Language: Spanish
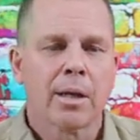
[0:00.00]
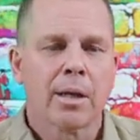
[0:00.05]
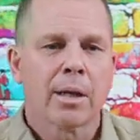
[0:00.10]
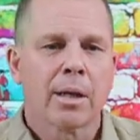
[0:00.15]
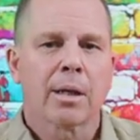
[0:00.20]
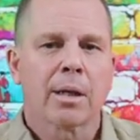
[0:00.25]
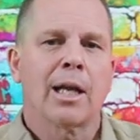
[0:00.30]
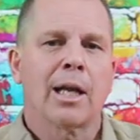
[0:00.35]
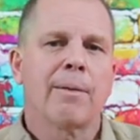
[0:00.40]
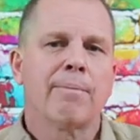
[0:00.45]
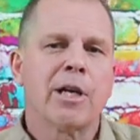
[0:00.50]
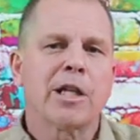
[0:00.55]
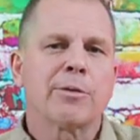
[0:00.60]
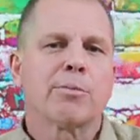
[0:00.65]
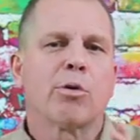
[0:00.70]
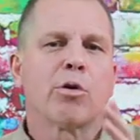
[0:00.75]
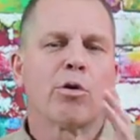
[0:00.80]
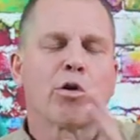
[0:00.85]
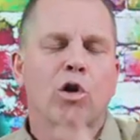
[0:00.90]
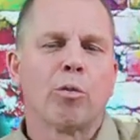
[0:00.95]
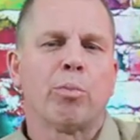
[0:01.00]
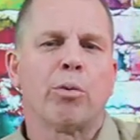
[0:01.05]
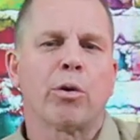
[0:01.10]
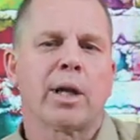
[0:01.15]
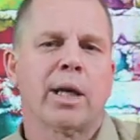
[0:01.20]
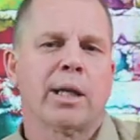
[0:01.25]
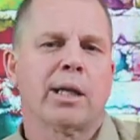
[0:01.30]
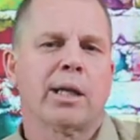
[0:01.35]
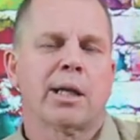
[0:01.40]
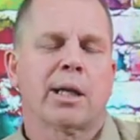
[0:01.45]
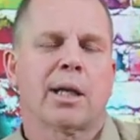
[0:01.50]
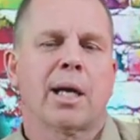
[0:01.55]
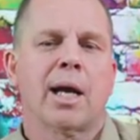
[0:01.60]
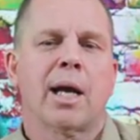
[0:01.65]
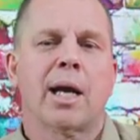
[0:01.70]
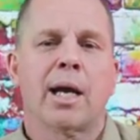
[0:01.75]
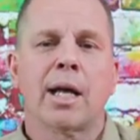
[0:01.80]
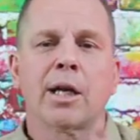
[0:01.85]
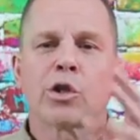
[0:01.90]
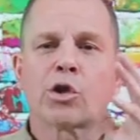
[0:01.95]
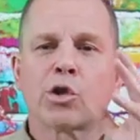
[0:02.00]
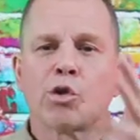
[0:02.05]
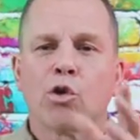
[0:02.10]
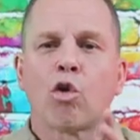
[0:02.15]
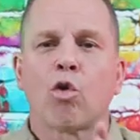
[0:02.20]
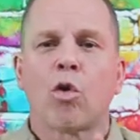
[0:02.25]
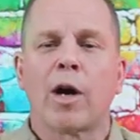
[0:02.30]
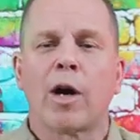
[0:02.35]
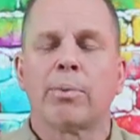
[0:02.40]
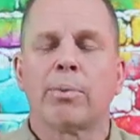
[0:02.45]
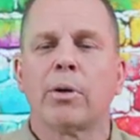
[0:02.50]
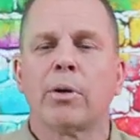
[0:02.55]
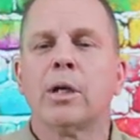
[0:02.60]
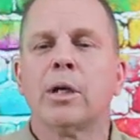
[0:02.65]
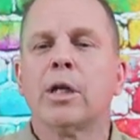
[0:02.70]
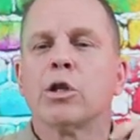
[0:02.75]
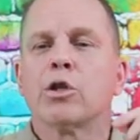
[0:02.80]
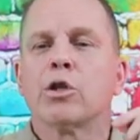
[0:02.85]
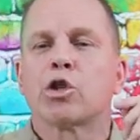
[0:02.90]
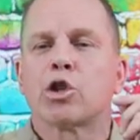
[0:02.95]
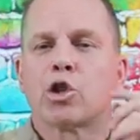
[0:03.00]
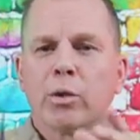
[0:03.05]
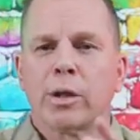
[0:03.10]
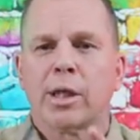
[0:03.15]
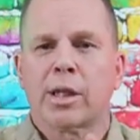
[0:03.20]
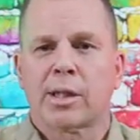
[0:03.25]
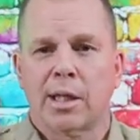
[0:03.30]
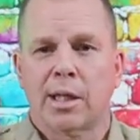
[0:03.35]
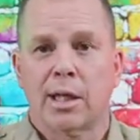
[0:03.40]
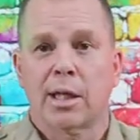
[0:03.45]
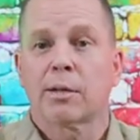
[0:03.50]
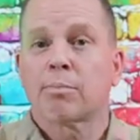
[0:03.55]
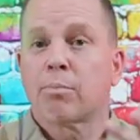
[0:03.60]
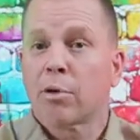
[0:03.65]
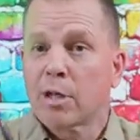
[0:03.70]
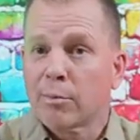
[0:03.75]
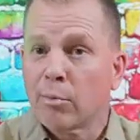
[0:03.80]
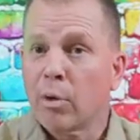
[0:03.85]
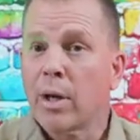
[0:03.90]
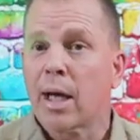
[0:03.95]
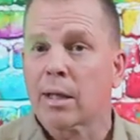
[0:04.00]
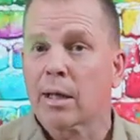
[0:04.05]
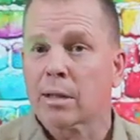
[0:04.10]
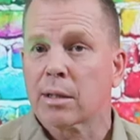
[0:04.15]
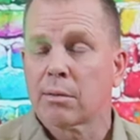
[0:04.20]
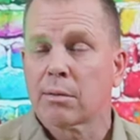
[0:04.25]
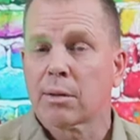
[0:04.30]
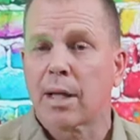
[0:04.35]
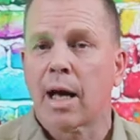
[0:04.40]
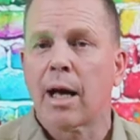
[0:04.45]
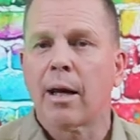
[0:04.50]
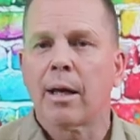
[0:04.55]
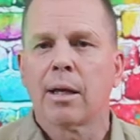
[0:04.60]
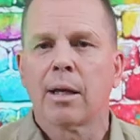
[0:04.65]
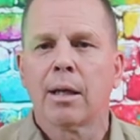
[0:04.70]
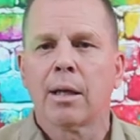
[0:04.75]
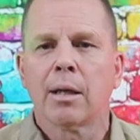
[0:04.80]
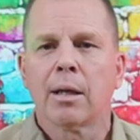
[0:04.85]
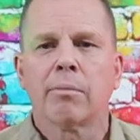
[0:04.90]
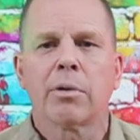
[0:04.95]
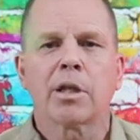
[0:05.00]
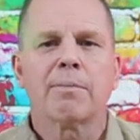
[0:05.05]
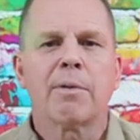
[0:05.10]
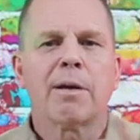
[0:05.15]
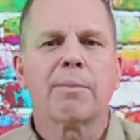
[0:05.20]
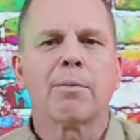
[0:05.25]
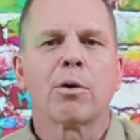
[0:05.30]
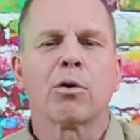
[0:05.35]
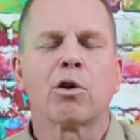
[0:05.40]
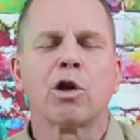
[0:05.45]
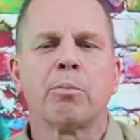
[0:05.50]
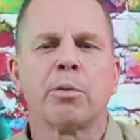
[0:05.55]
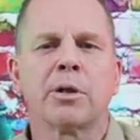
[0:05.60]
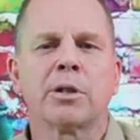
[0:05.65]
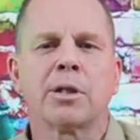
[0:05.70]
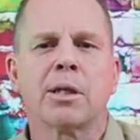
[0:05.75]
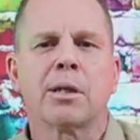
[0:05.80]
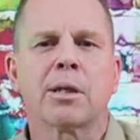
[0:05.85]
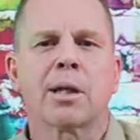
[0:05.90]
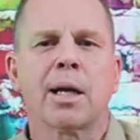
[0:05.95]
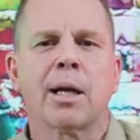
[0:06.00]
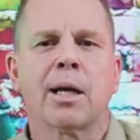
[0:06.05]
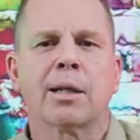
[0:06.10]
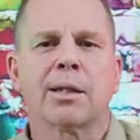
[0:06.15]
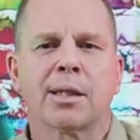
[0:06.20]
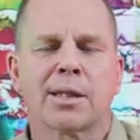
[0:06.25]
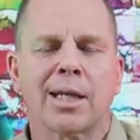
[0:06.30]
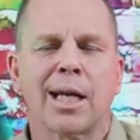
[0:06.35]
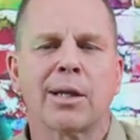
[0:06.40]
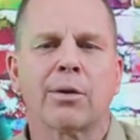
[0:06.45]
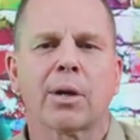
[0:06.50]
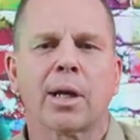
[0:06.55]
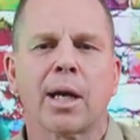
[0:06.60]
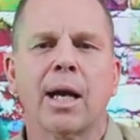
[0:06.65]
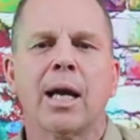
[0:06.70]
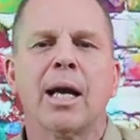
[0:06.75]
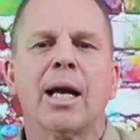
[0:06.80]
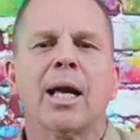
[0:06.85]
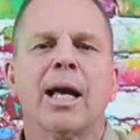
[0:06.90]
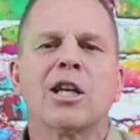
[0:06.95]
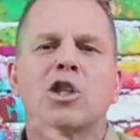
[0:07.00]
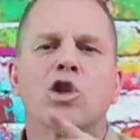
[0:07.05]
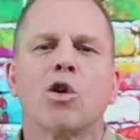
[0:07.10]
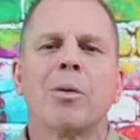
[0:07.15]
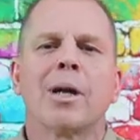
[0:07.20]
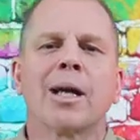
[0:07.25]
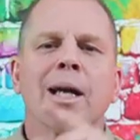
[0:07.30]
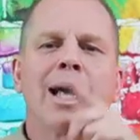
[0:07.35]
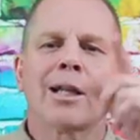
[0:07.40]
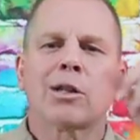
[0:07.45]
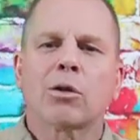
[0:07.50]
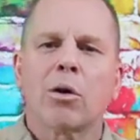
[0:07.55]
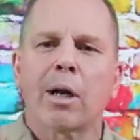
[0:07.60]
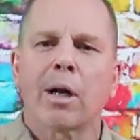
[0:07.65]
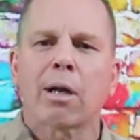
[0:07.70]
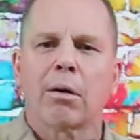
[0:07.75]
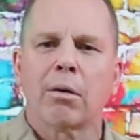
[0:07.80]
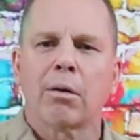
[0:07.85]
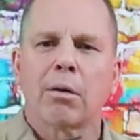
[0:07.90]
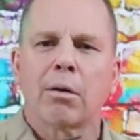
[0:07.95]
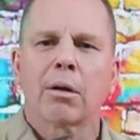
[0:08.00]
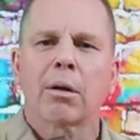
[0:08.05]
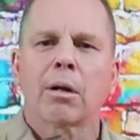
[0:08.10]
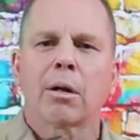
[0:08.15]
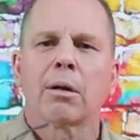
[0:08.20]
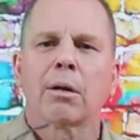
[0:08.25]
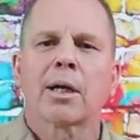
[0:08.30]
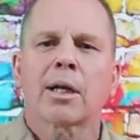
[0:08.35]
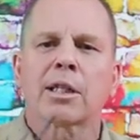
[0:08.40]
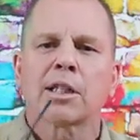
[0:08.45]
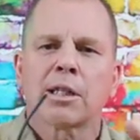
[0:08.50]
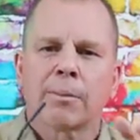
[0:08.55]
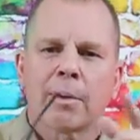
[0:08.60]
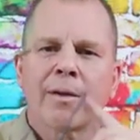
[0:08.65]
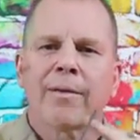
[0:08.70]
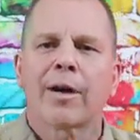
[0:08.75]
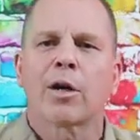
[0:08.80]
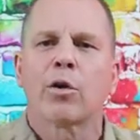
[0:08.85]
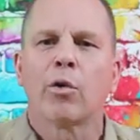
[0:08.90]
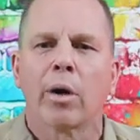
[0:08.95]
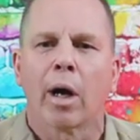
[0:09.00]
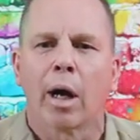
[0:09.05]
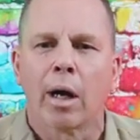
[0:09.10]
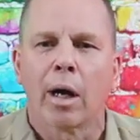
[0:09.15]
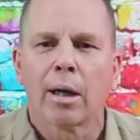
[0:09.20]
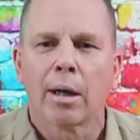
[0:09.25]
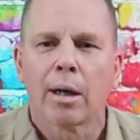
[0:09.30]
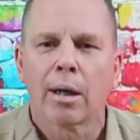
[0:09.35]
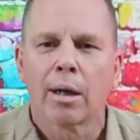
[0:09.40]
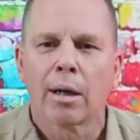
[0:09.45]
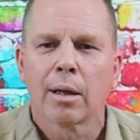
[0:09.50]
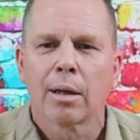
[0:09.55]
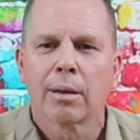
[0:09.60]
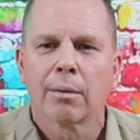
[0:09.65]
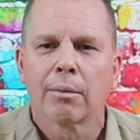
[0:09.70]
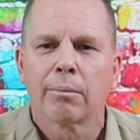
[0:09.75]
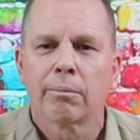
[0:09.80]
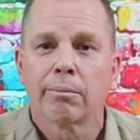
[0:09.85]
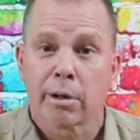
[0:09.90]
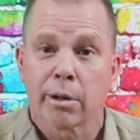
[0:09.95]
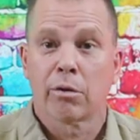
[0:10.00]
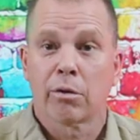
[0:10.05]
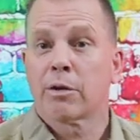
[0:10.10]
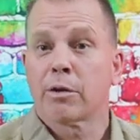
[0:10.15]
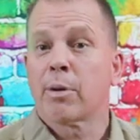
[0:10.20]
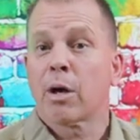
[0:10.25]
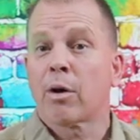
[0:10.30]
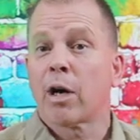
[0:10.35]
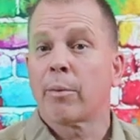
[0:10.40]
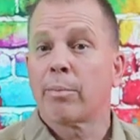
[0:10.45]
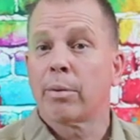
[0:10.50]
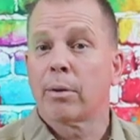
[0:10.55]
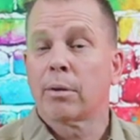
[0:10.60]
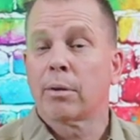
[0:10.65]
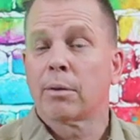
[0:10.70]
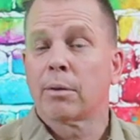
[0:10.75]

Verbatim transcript: Que en el mismo grupo que dice que su cuerpo, su decides por las mujeres. está, Pero el mismo grupo que, diciendo que es obligatorio recibir la vacuna. Pero no es mi cuerpo.